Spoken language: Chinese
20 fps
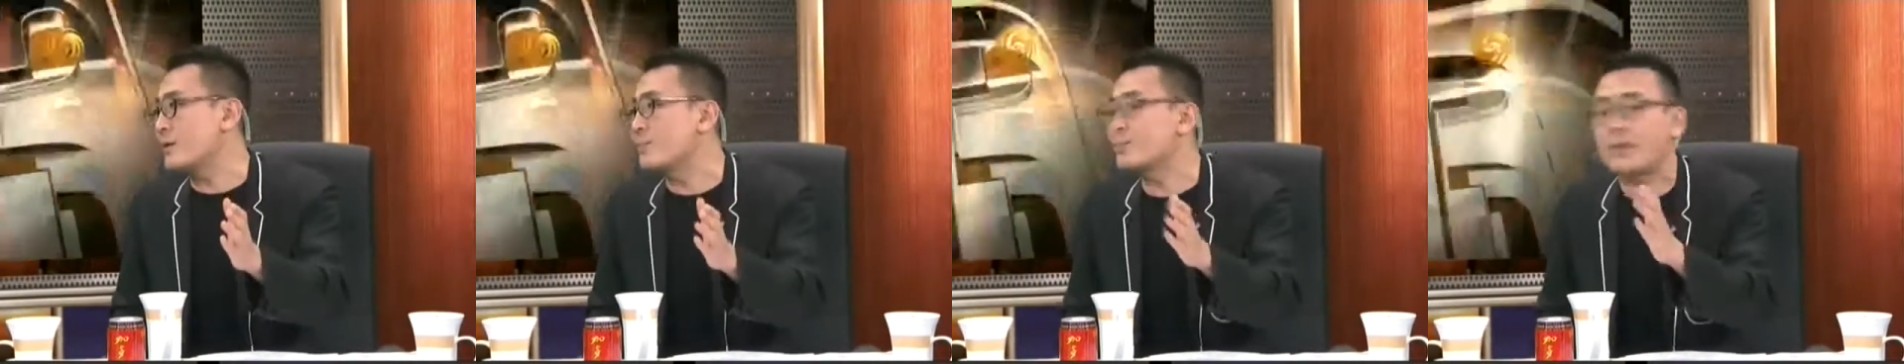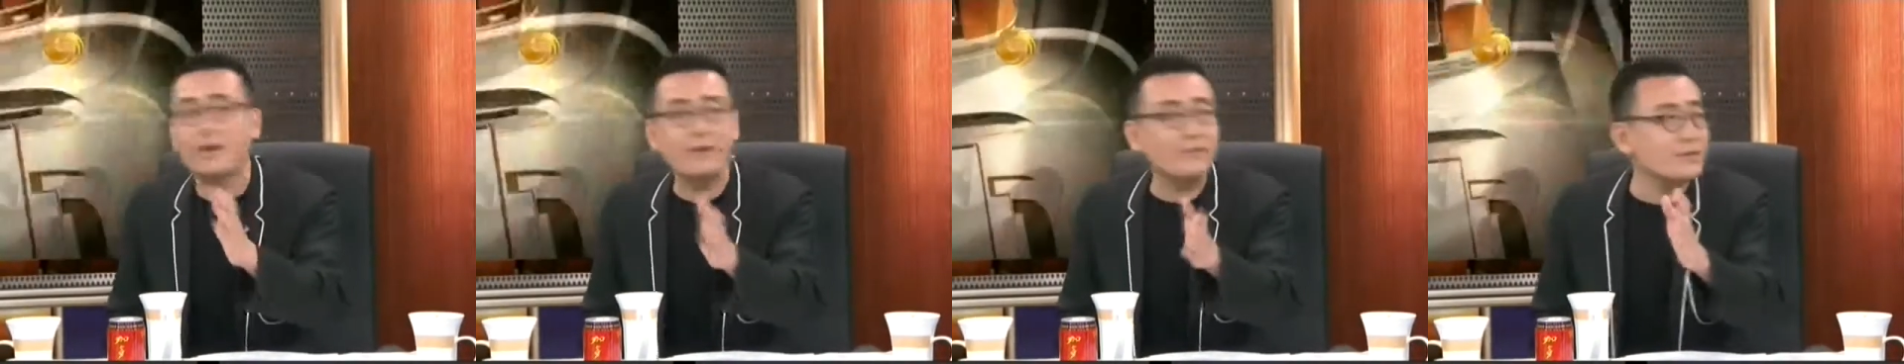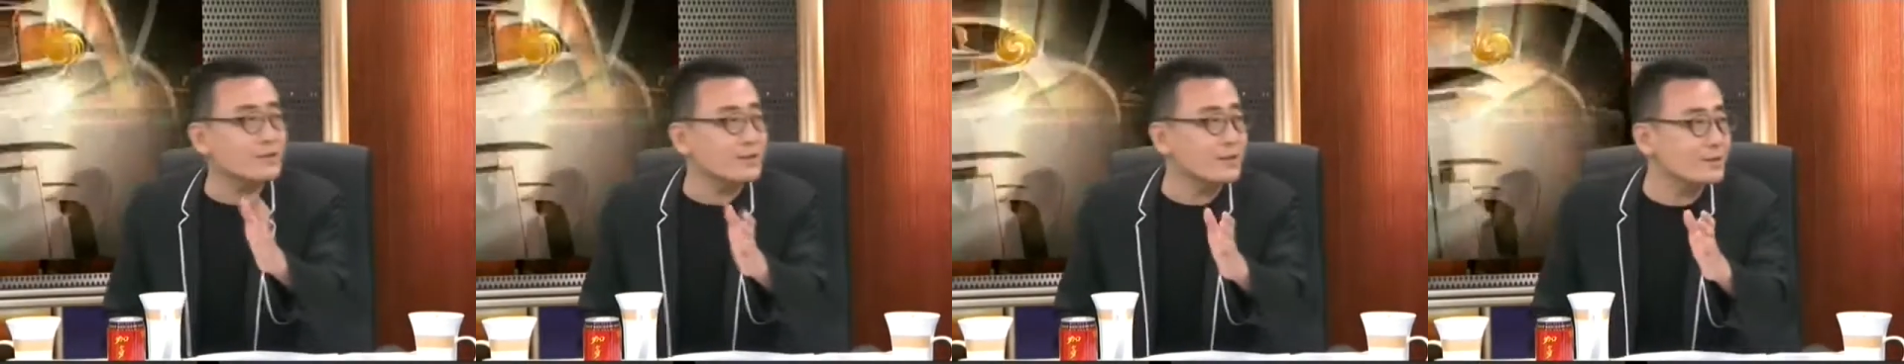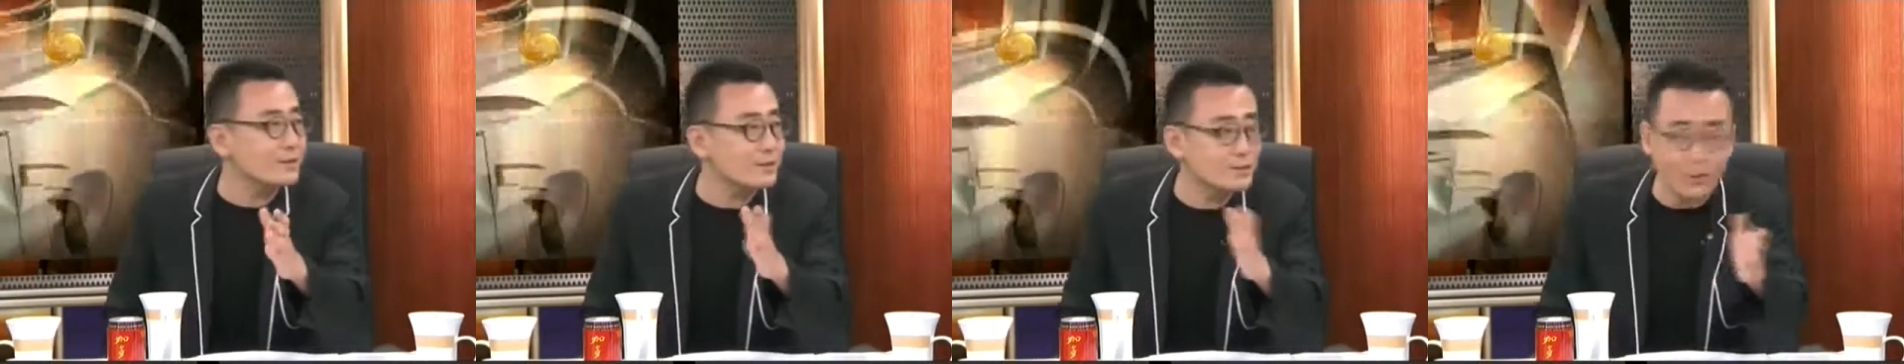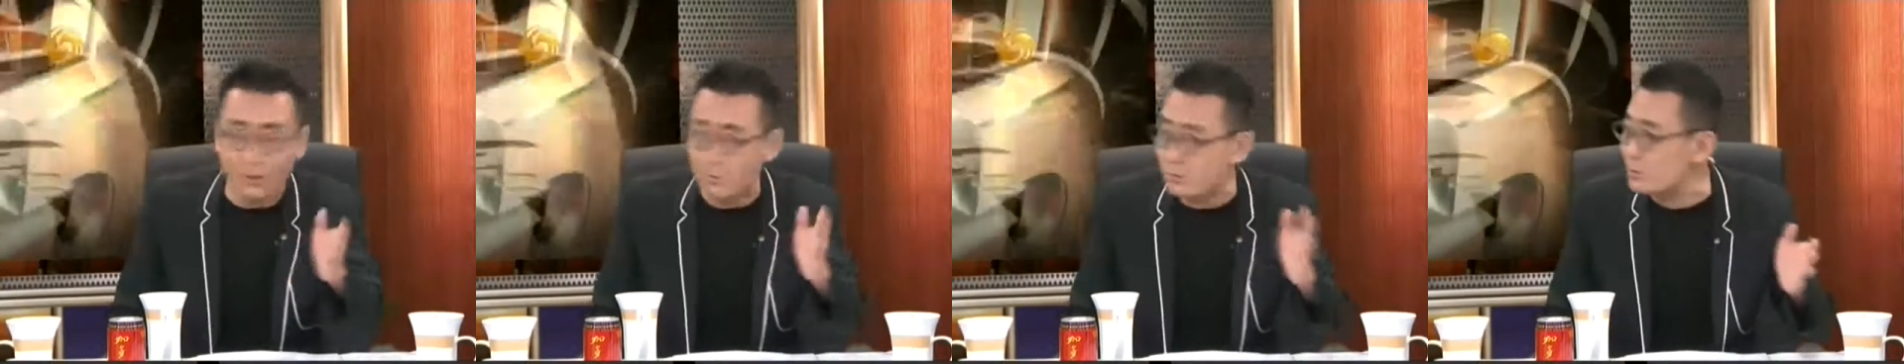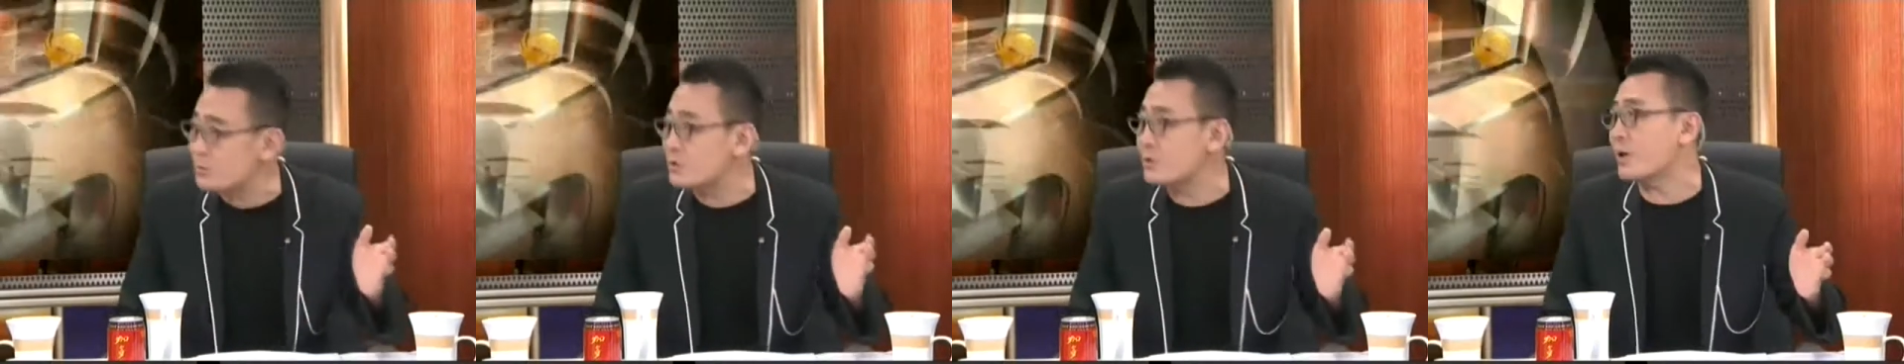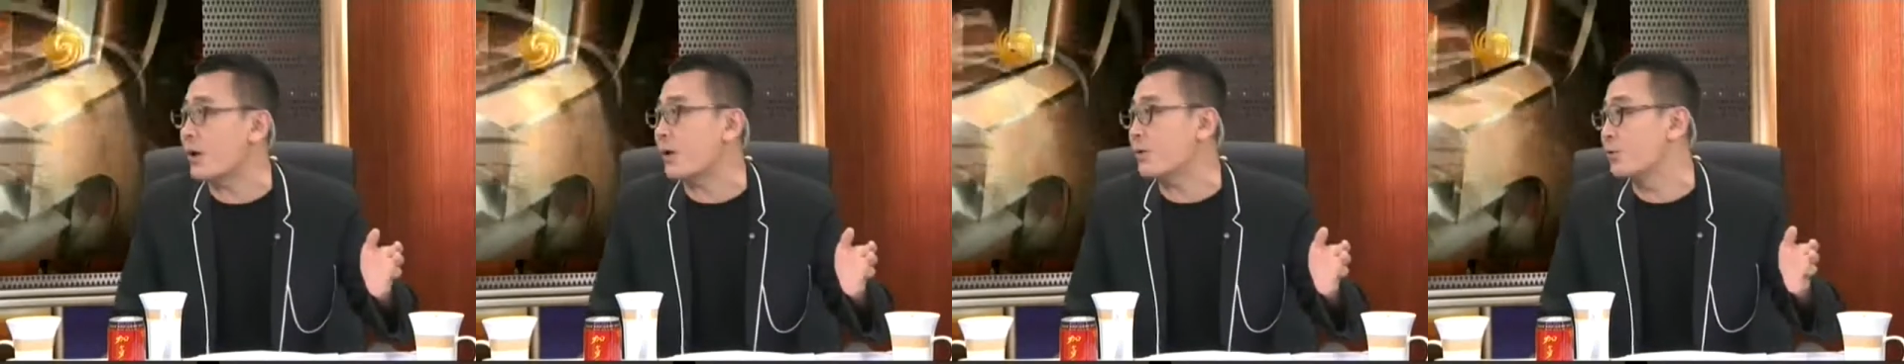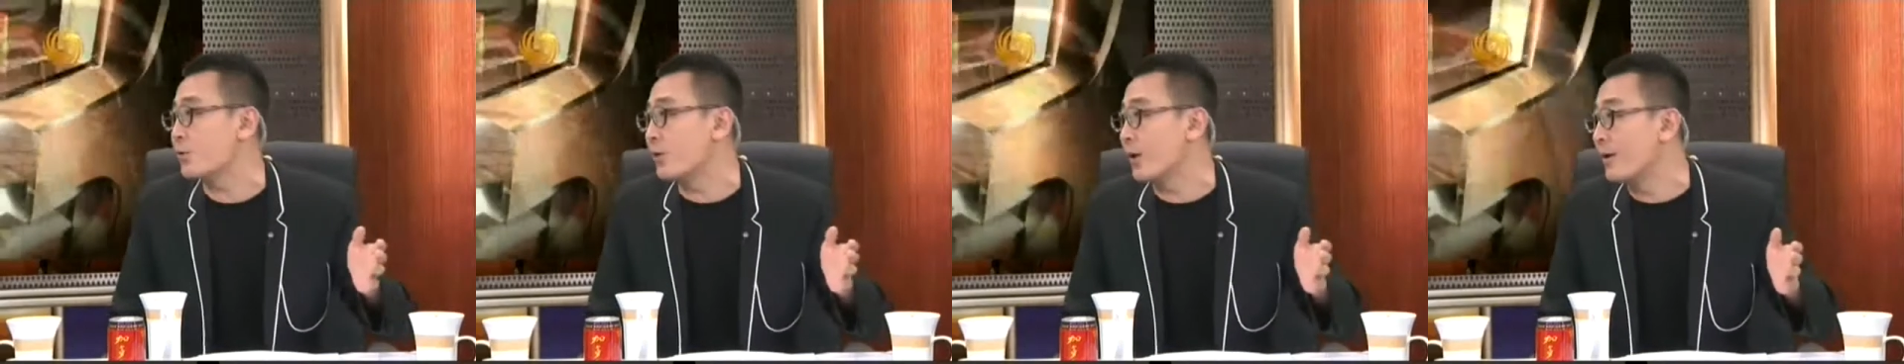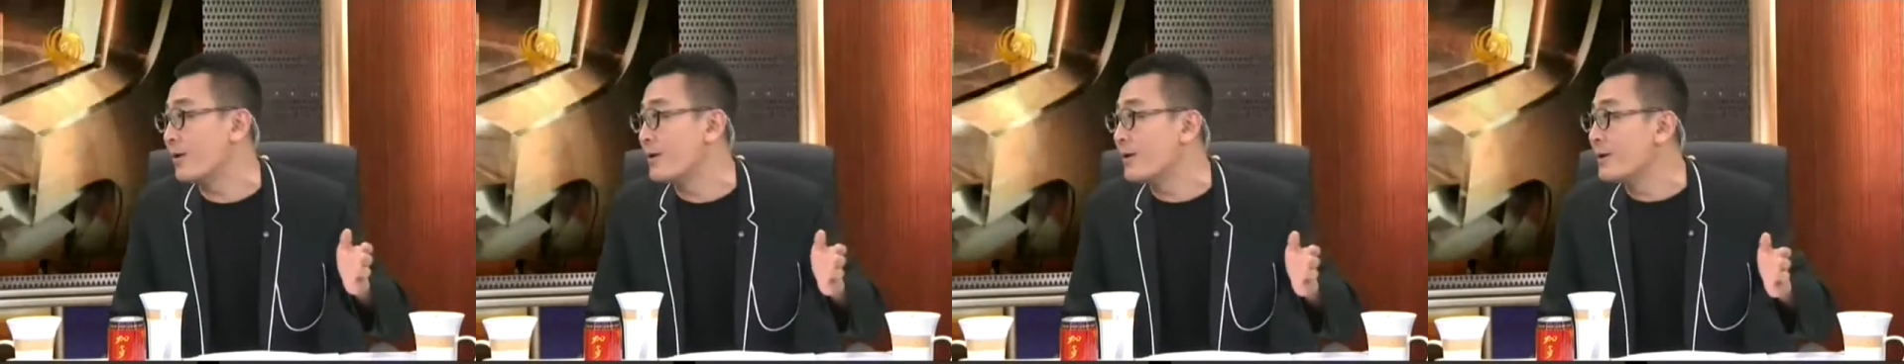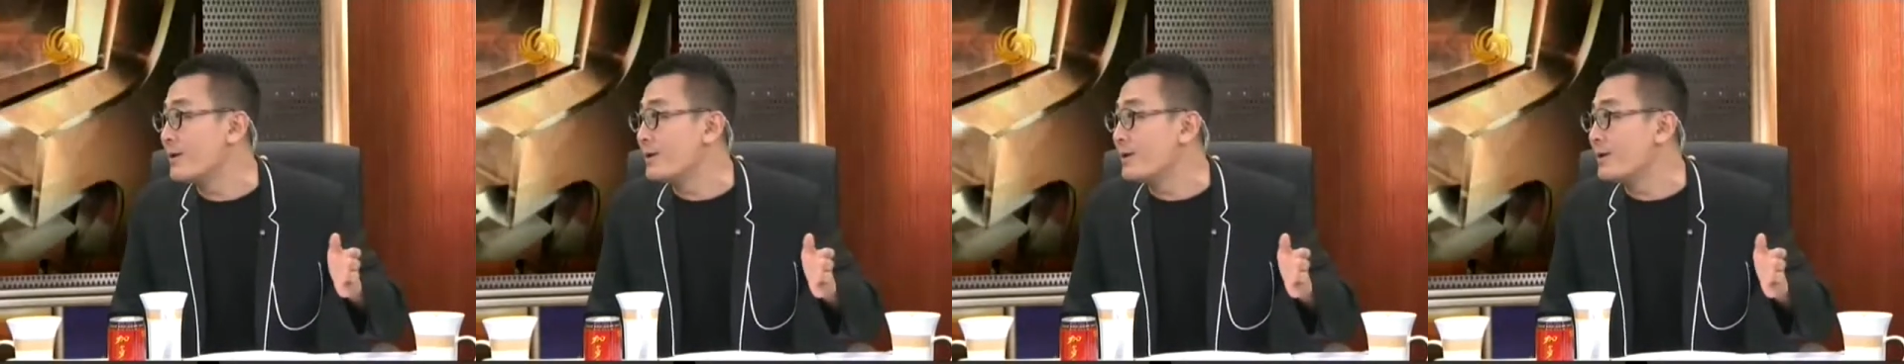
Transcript: 你们台湾电视早就去大陆了。